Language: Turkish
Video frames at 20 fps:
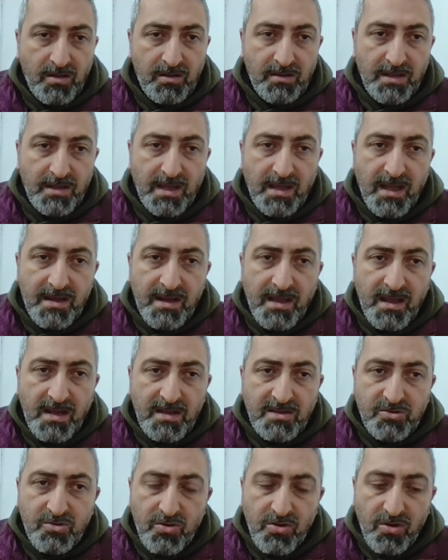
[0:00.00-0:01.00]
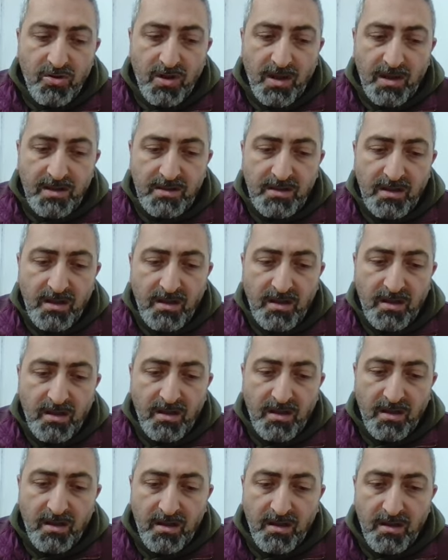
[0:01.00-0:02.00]
neler neler söylüyorlardı ya.
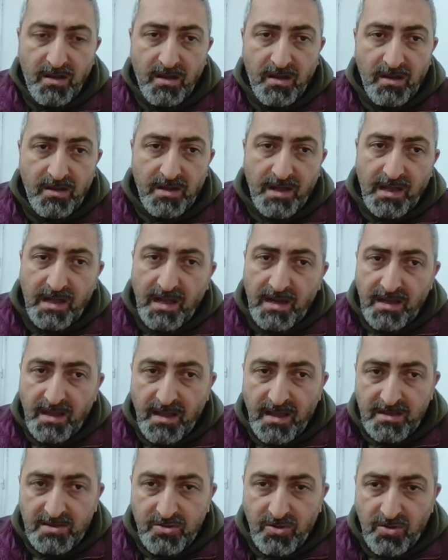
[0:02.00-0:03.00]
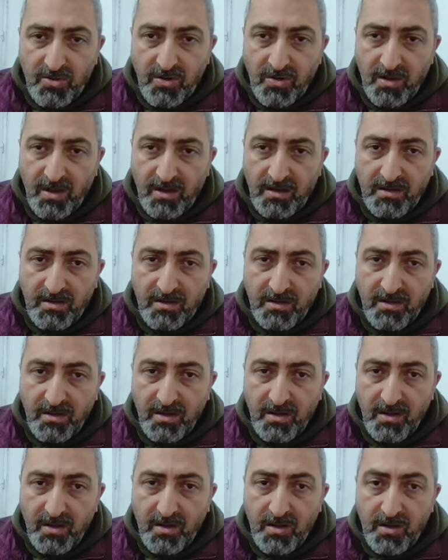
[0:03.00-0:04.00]
Neler neler söylüyorlardı.
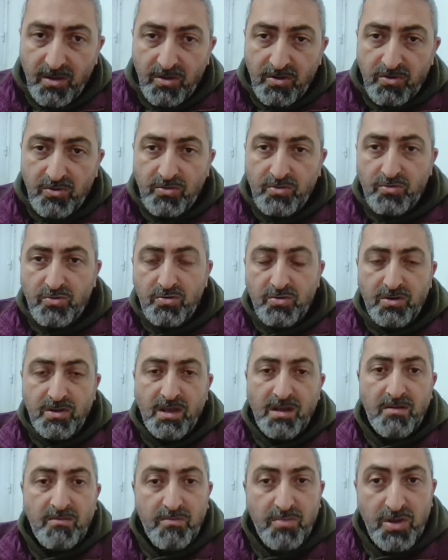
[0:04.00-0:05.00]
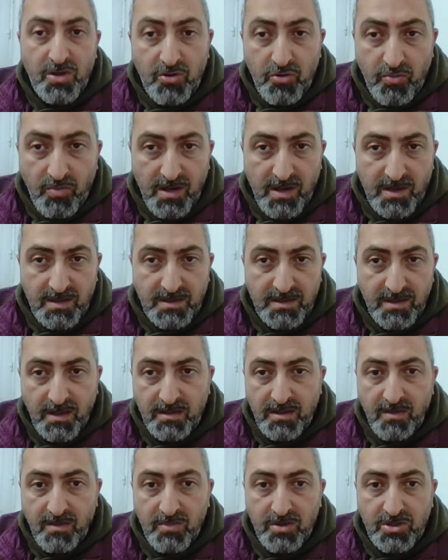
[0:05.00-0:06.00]
Türkiye'nin bir numarası
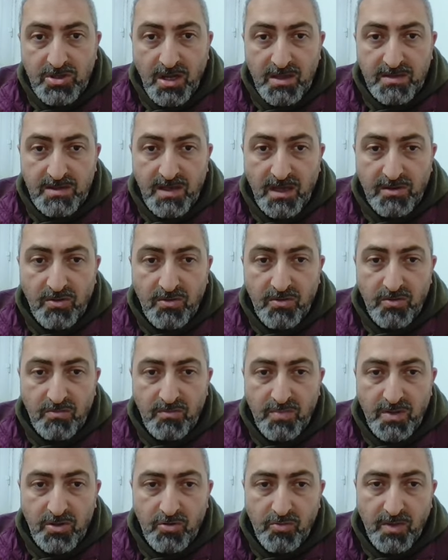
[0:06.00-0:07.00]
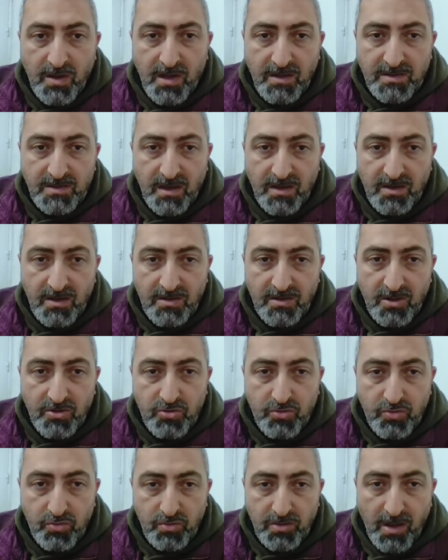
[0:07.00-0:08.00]
ya demir çelik sektörünün bir numarası hakkında
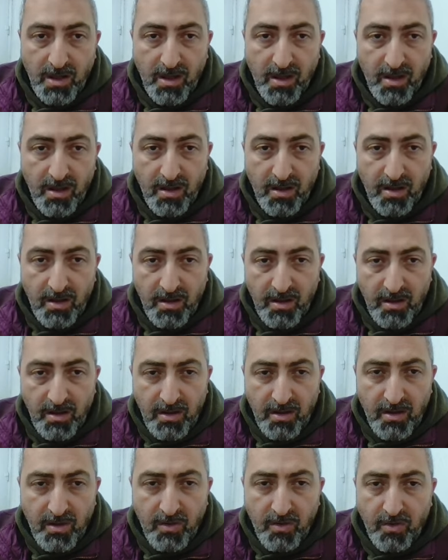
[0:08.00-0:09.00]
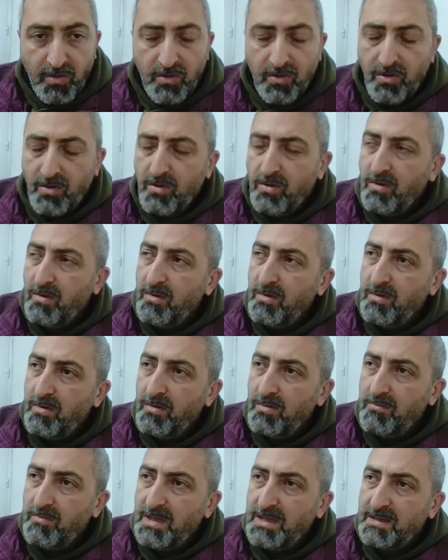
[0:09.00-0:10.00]
şurada o
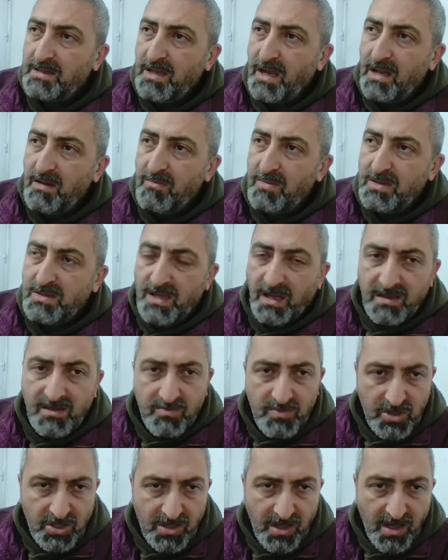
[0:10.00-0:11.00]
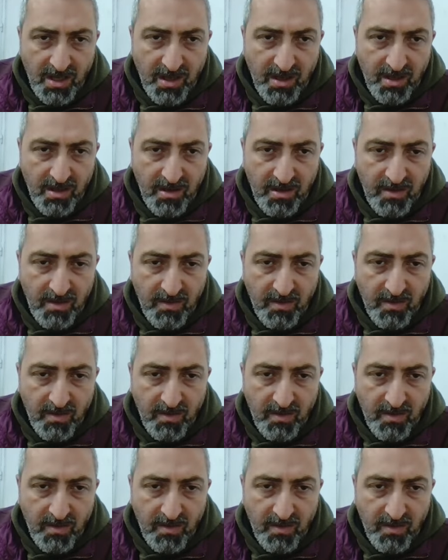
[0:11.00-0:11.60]
mittal mi satmıştı ya